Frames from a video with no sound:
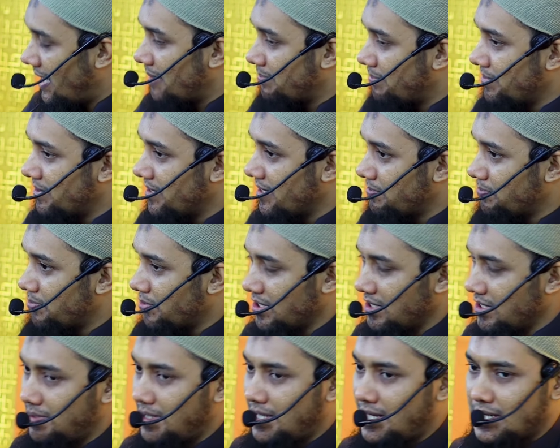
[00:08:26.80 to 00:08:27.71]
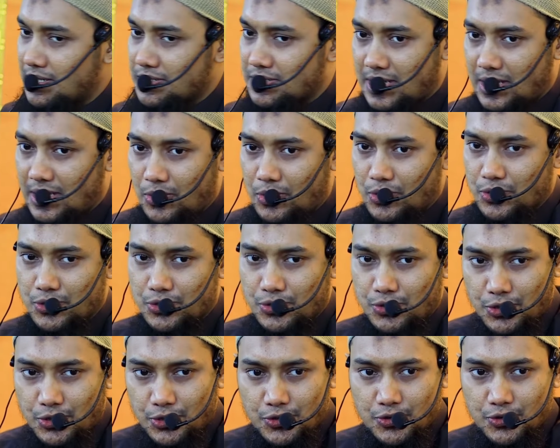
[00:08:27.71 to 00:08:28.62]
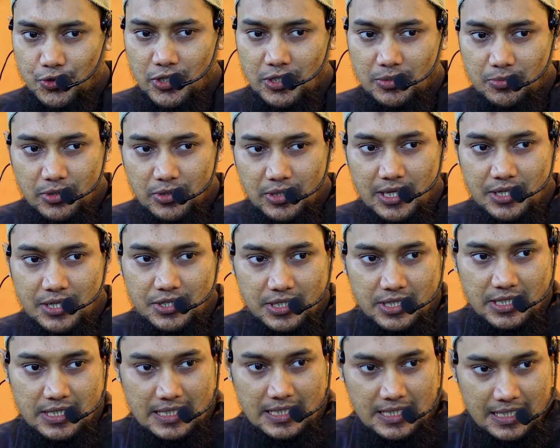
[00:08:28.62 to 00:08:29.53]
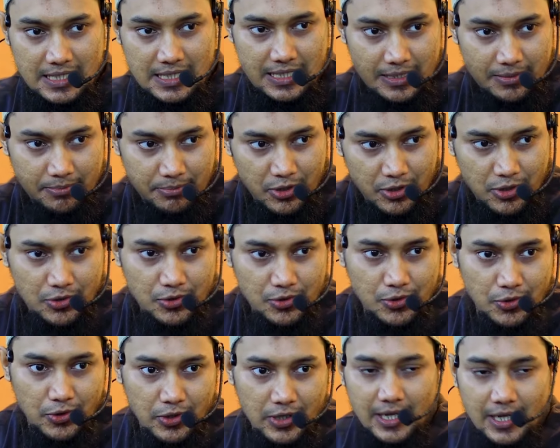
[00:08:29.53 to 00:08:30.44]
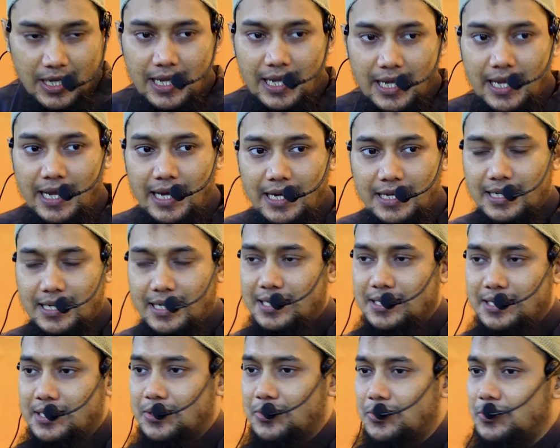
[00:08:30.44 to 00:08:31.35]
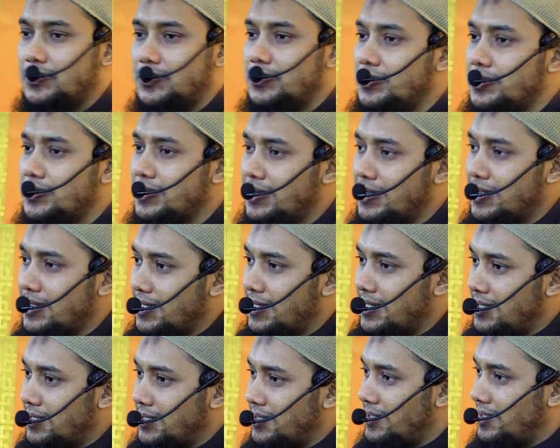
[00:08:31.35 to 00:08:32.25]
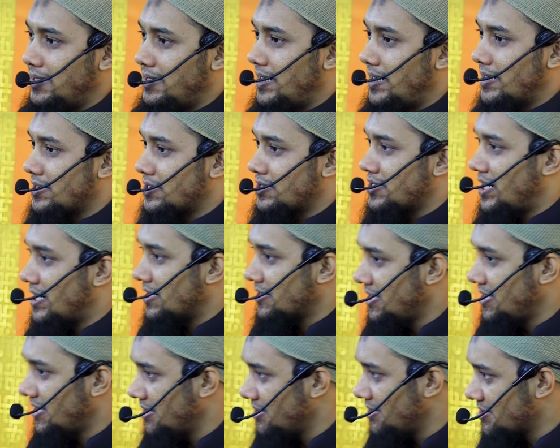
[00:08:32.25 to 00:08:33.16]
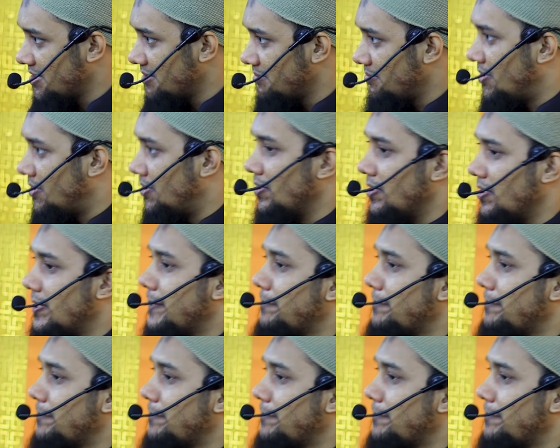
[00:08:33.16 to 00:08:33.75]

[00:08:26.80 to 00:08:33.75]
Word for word: আপনাদের প্রতিভা সাহস ধৈর্য এবং এই যে বীরত্ব এটাকে যেন একটা স্বার্থান্বেষী মহল